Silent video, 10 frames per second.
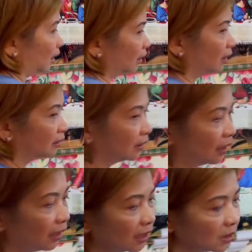Ayan
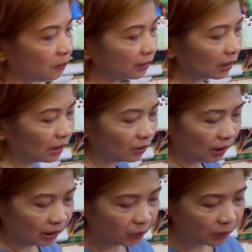guys, punta kayo kay
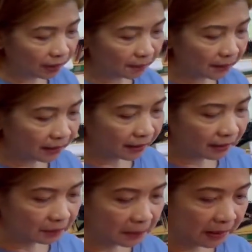Kuya Mark.
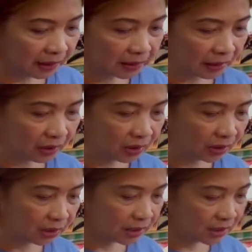Bibigyan niya kayo ng
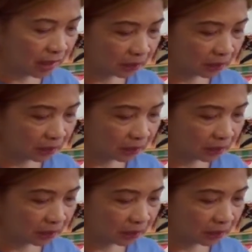discount.